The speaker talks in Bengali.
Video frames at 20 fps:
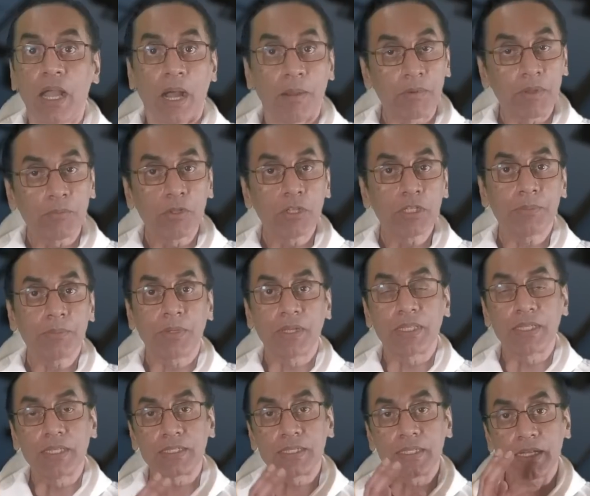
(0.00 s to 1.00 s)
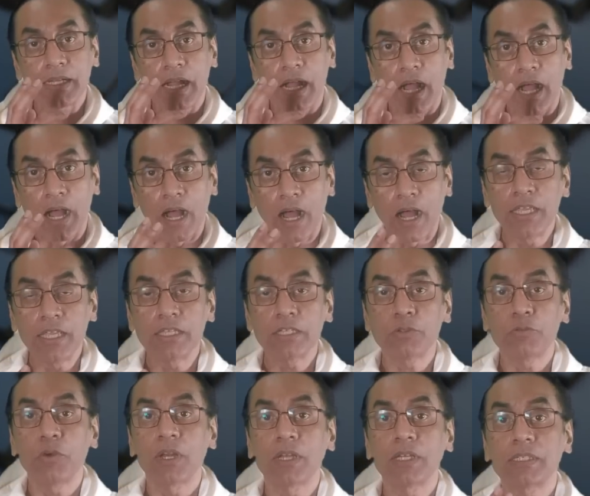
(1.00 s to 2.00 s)
আমরা বলতে পারি এটা হাই
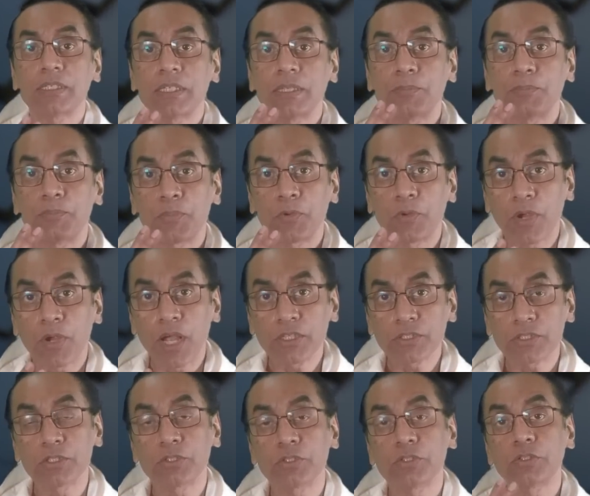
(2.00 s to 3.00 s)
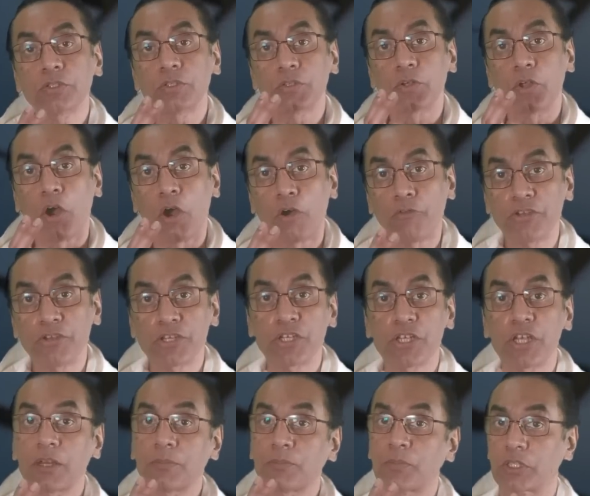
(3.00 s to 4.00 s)
কোয়ালিটি প্রকাশিত কোনো
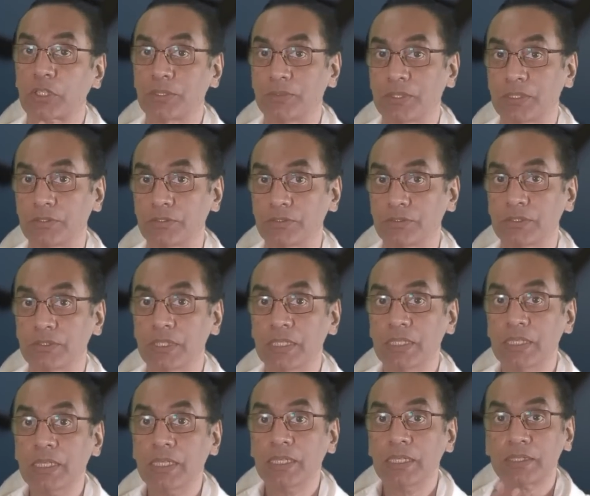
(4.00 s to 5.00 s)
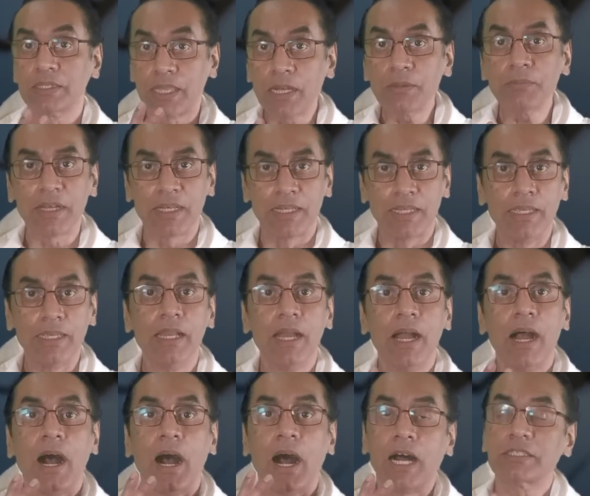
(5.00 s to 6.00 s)
অফিসিয়াল প্রতিবেদন তার মানে
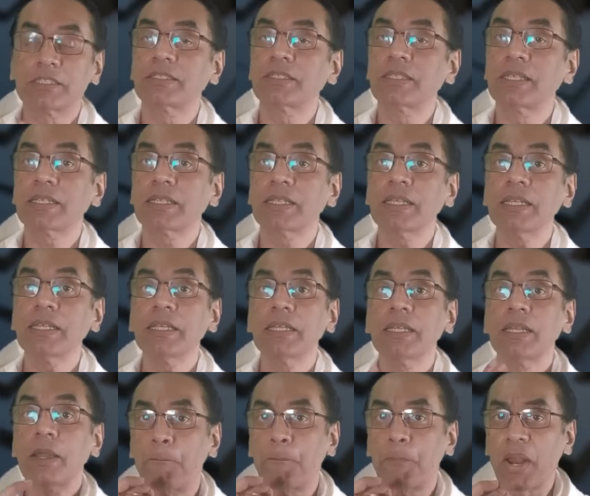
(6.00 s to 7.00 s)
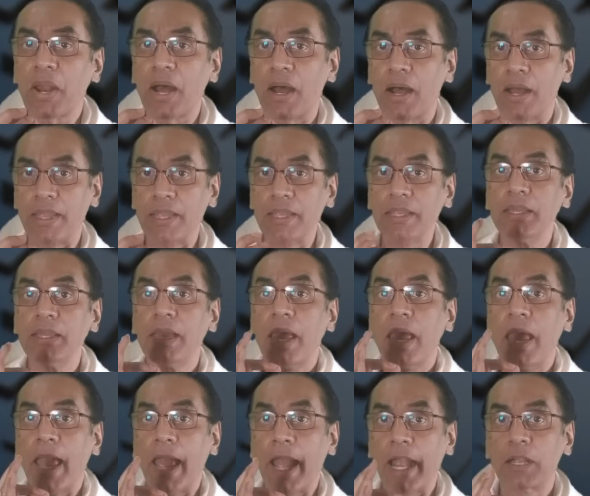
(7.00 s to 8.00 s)
আজ থেকে প্রায়
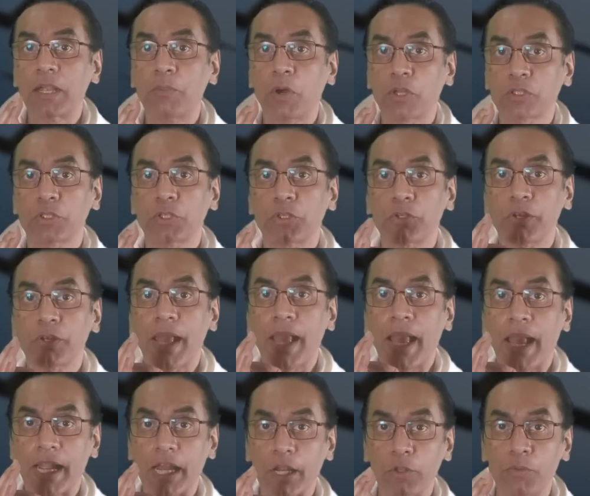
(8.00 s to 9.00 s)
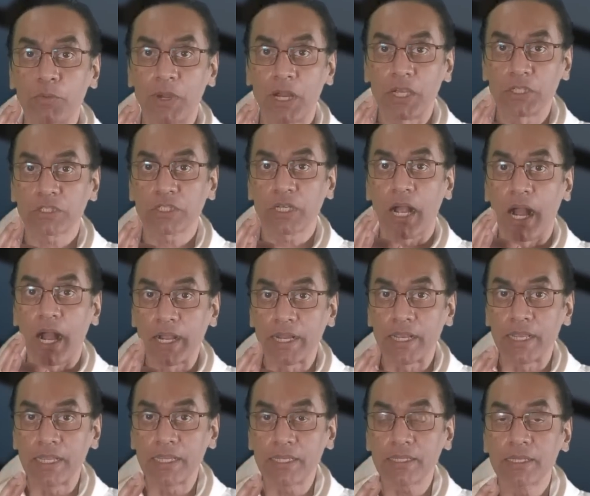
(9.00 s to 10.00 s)
এক বছর এগারো মাস
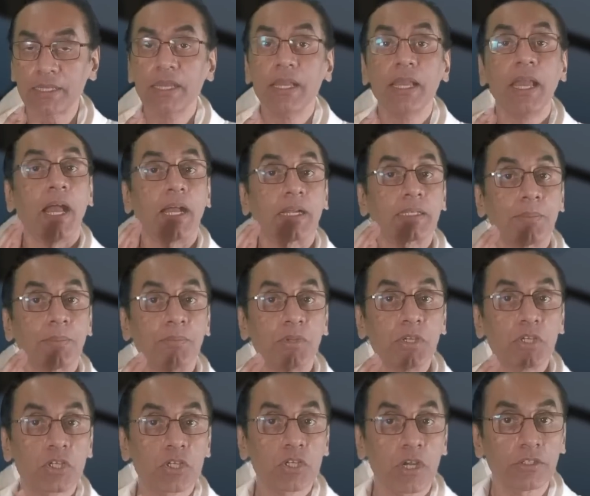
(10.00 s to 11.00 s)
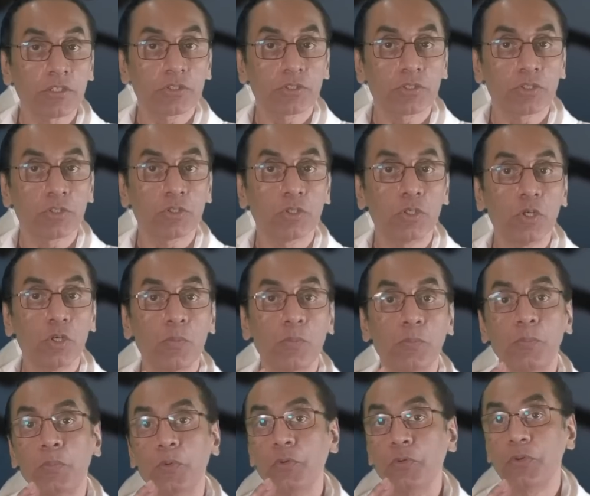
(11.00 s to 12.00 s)
আগের একটা বিশ্বাসযোগ্য
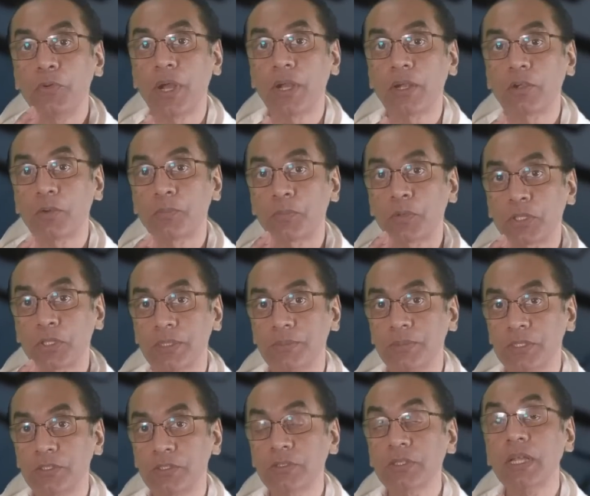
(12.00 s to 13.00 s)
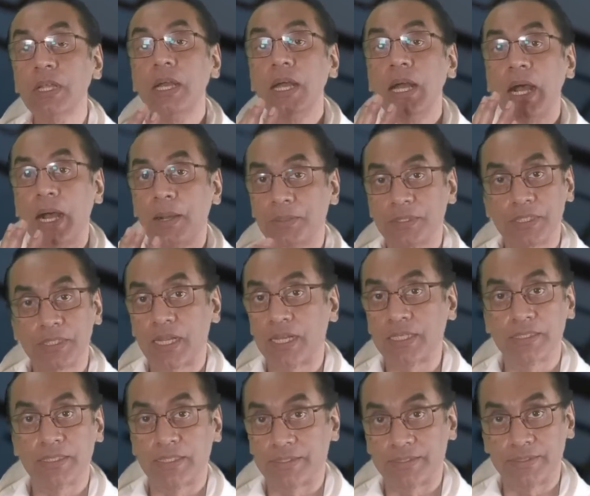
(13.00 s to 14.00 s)
পূর্ণাঙ্গ প্রতিবেদন আমাদের
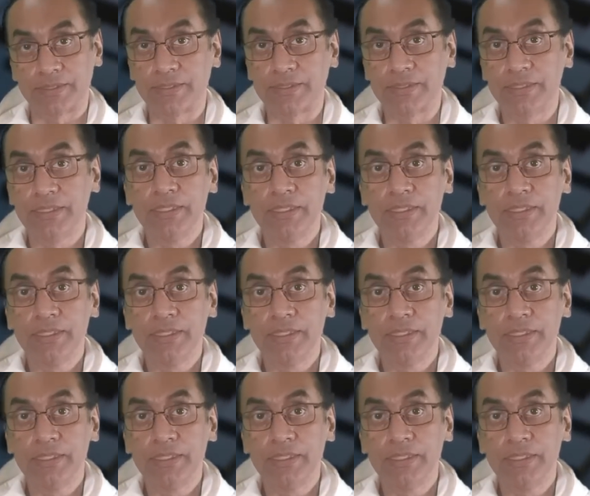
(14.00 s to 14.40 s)
হাতে আছে